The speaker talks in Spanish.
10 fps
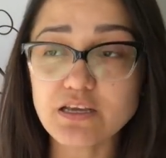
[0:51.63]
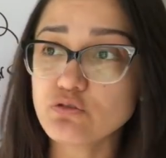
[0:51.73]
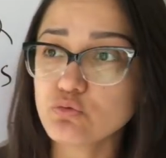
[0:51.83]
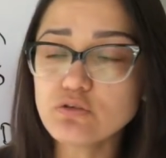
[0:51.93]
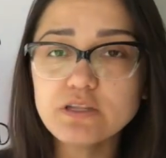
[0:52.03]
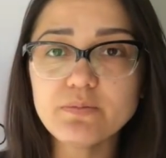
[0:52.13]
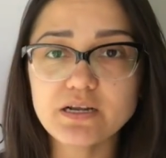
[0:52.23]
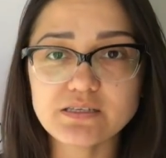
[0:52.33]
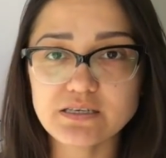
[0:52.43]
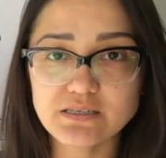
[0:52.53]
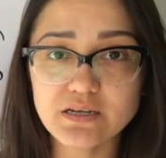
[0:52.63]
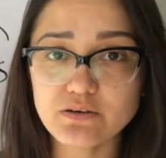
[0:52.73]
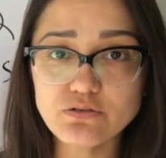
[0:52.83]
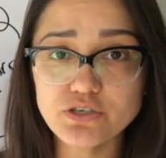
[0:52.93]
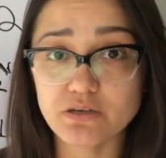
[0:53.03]
y tu última a las 10 de la
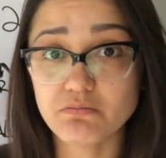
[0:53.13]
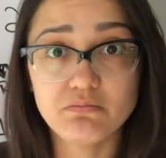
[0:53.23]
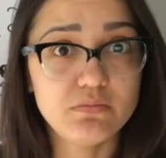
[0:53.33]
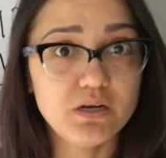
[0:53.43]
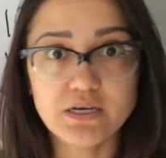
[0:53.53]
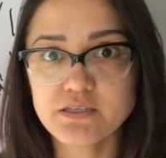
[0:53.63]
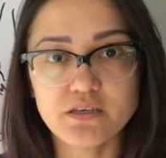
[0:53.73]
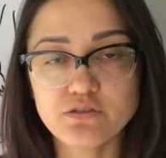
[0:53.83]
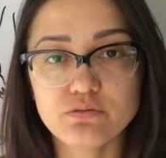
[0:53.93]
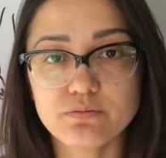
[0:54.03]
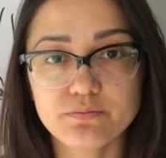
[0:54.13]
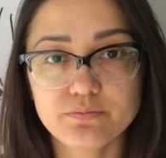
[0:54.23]
noche, haz eso.